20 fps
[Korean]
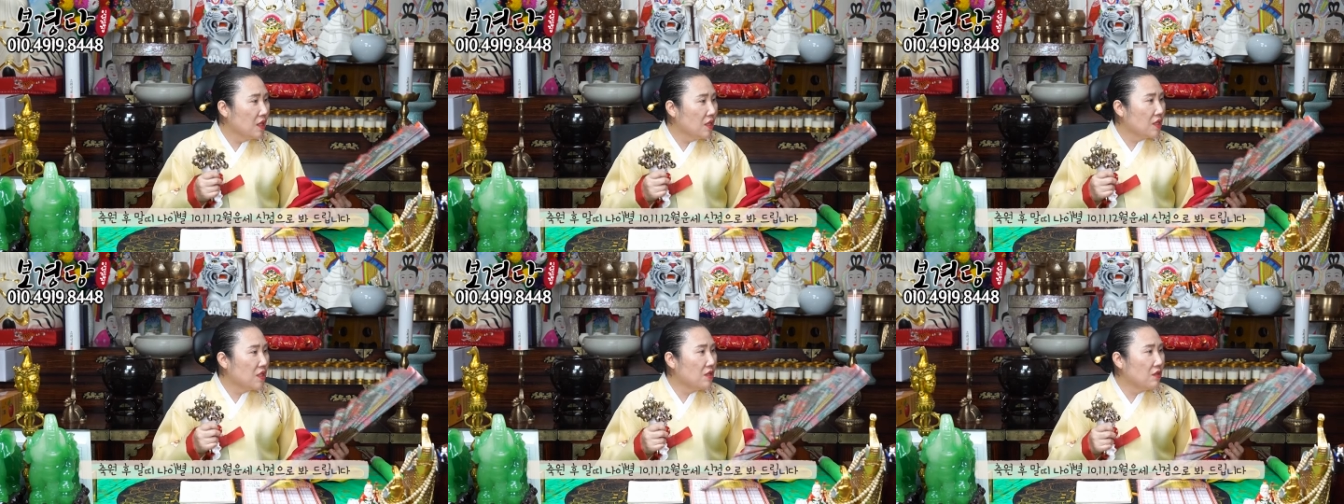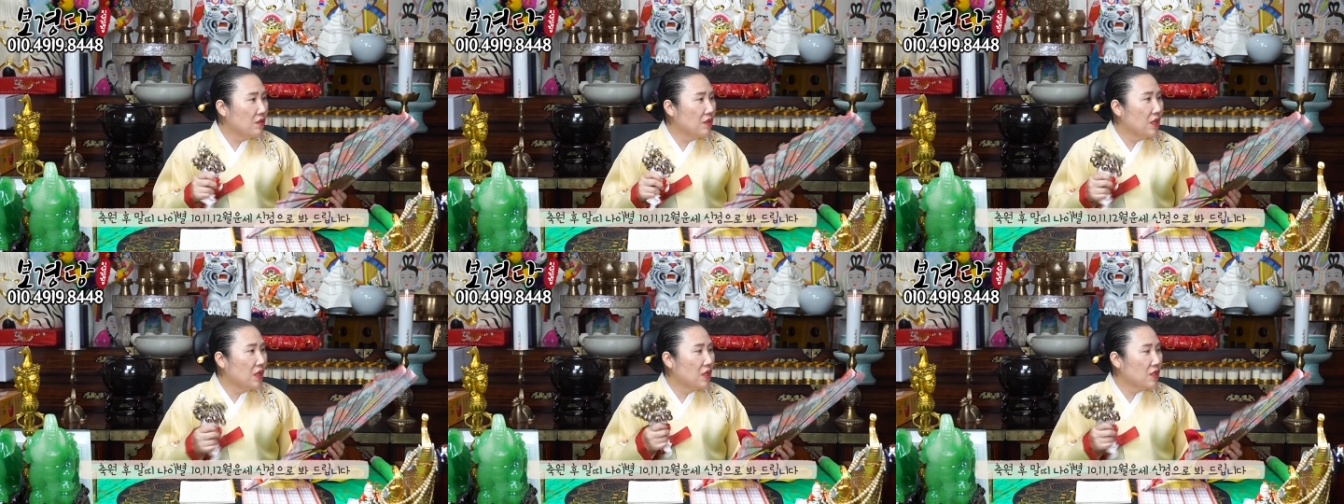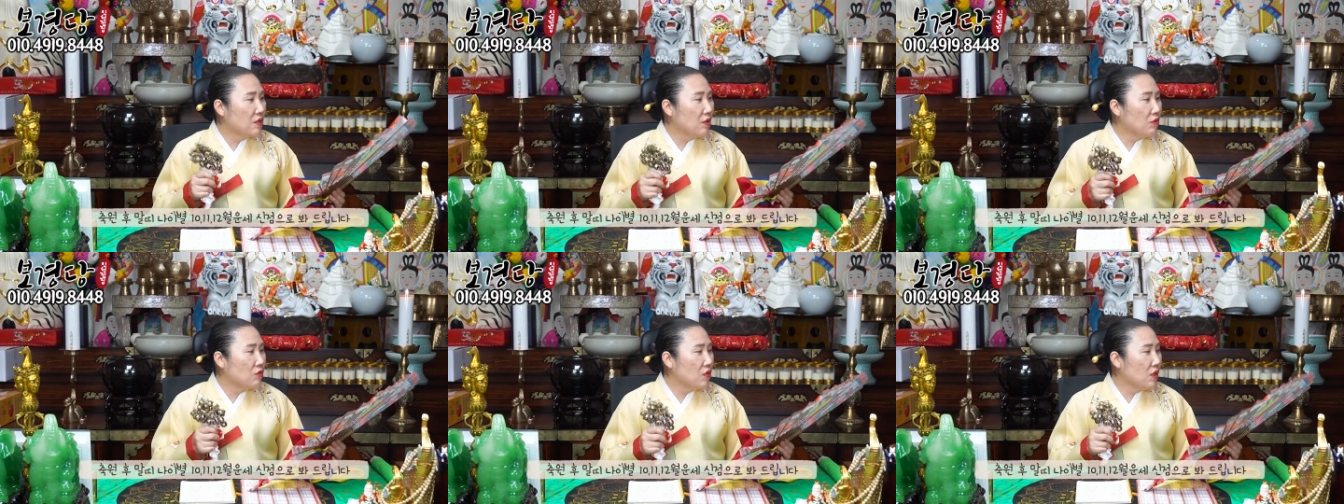신현에게
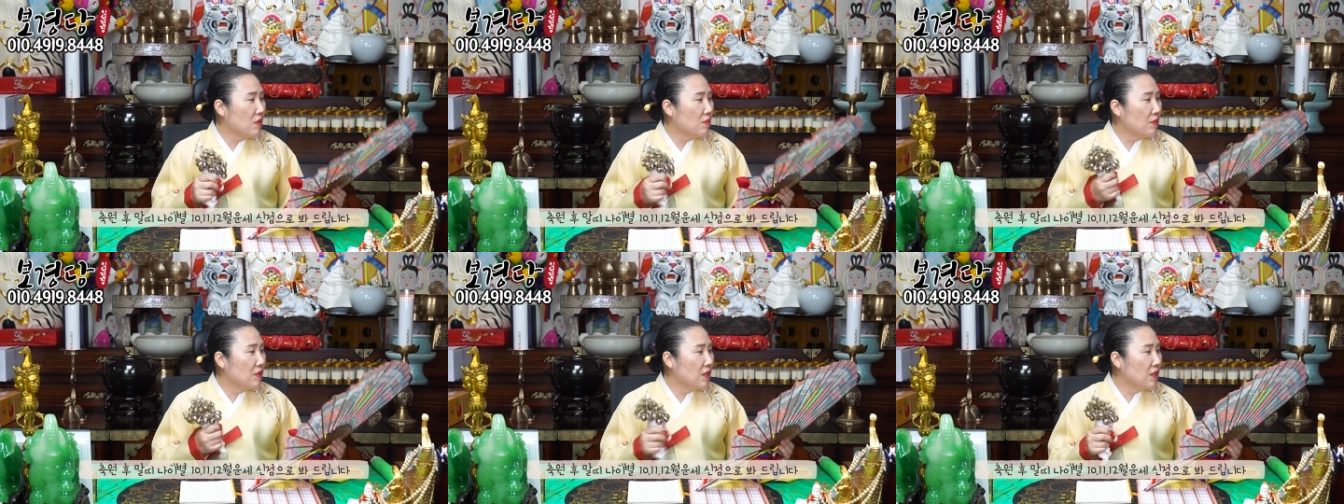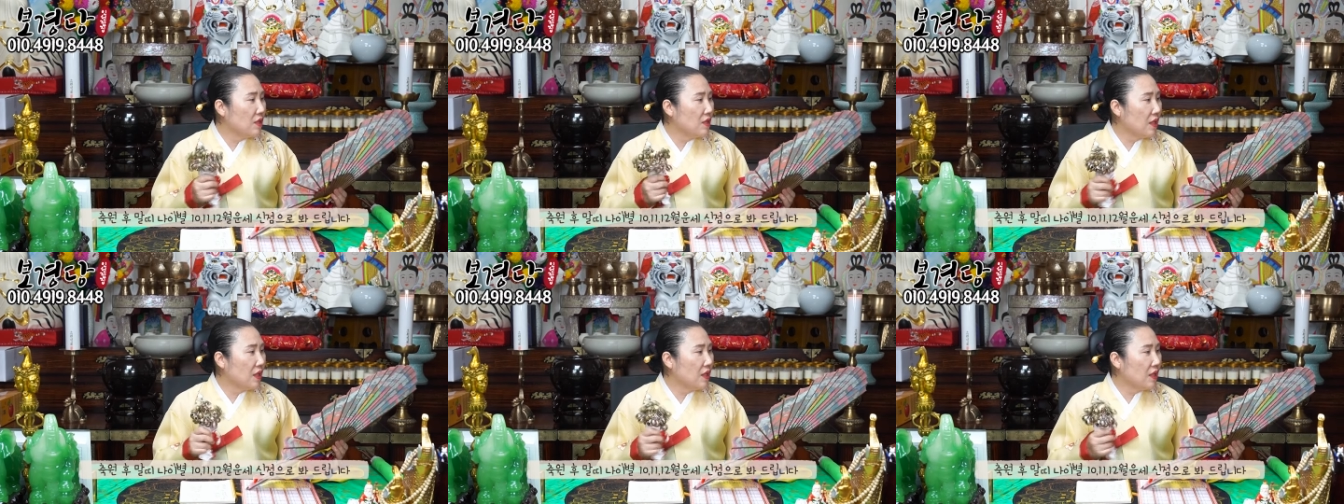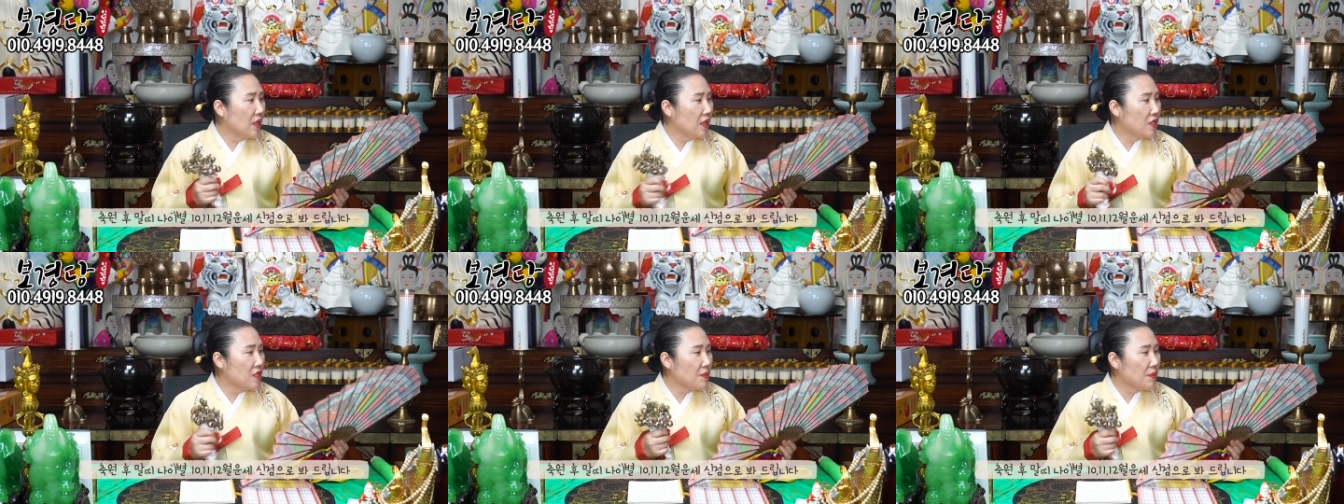성수할머니들
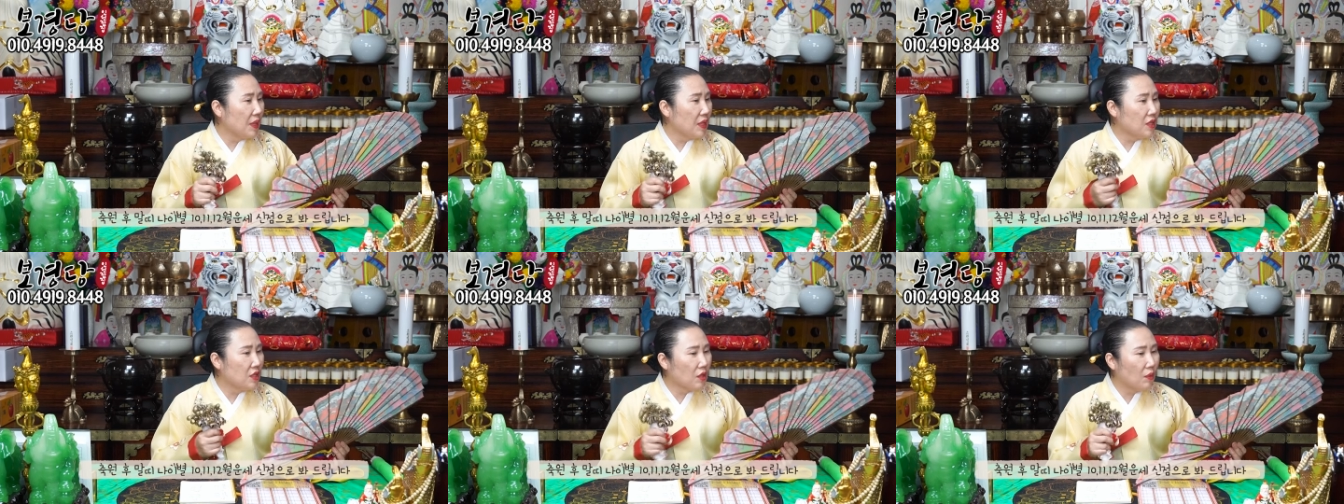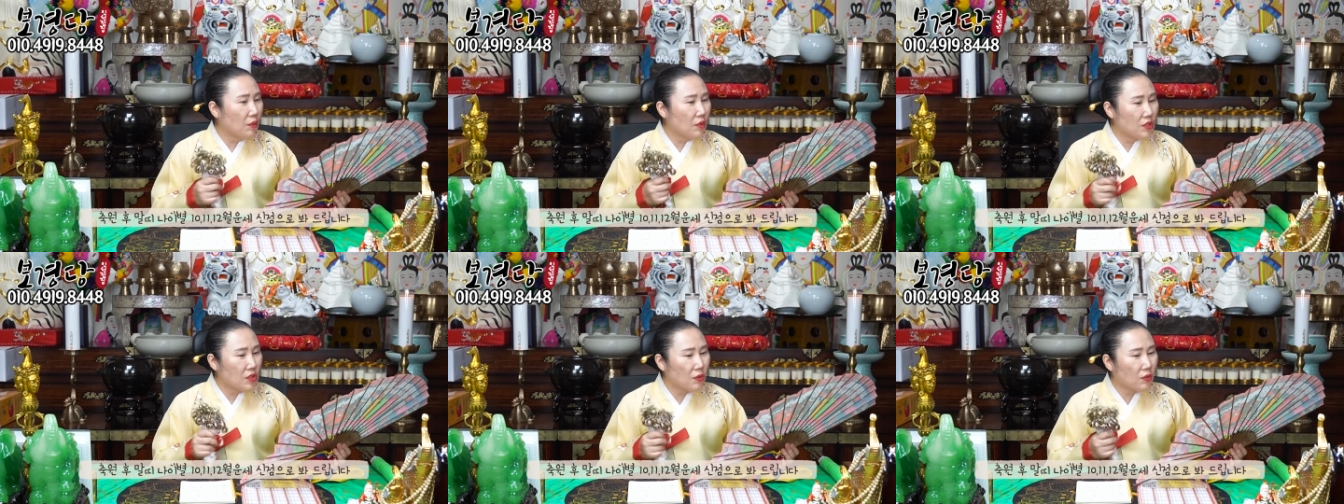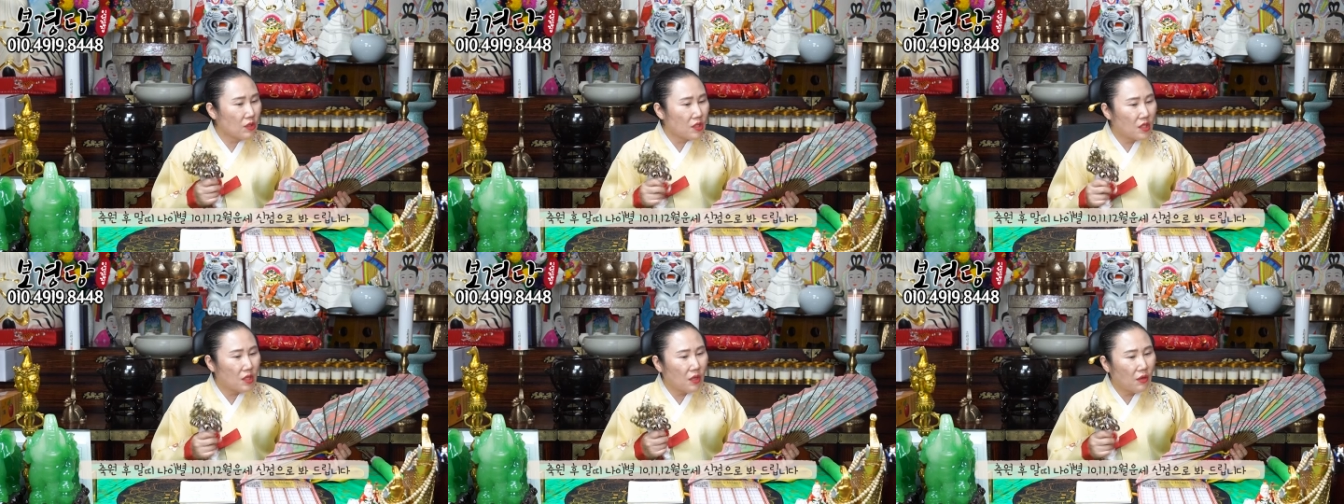하나같이 받들어 보시고
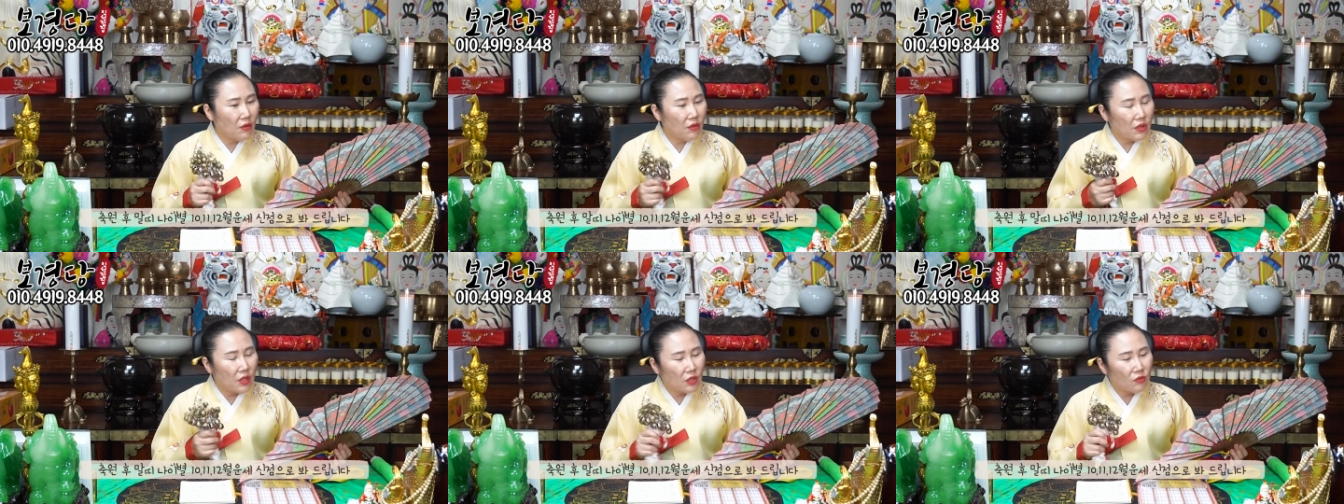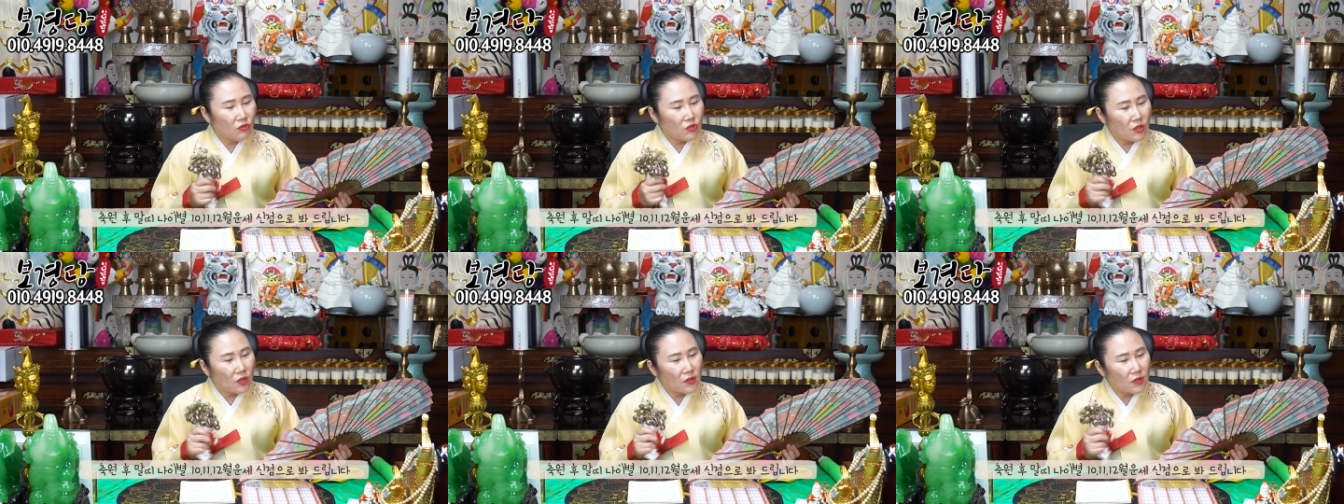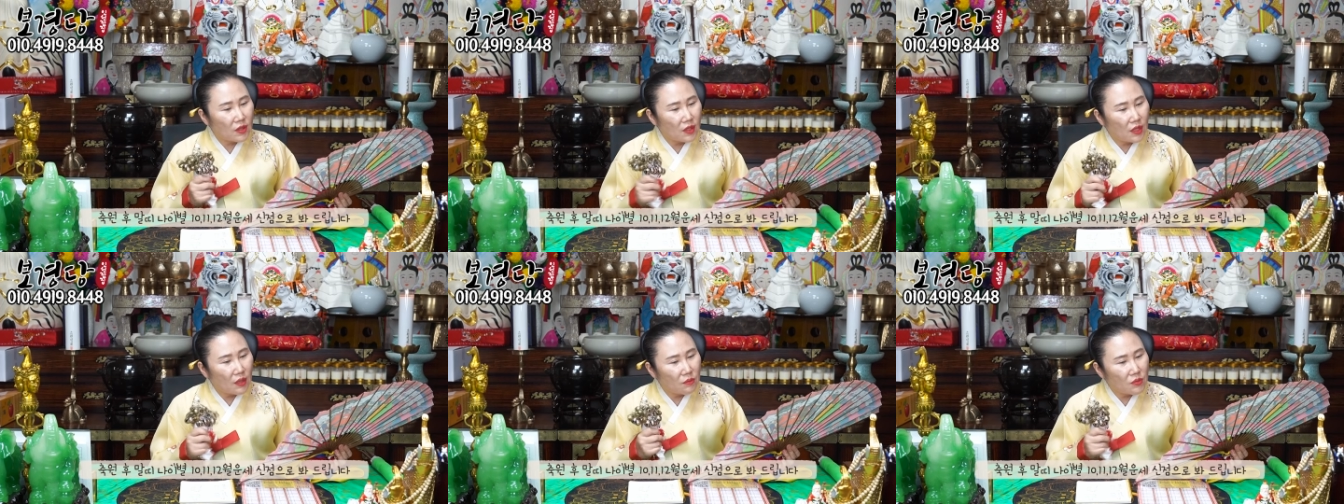신혜원당
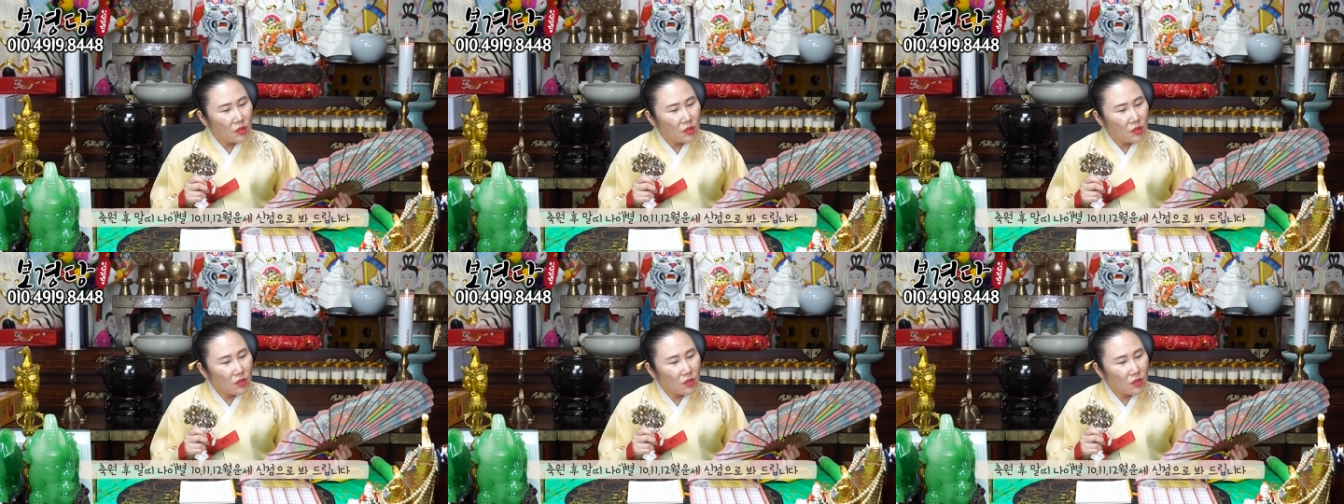2천년화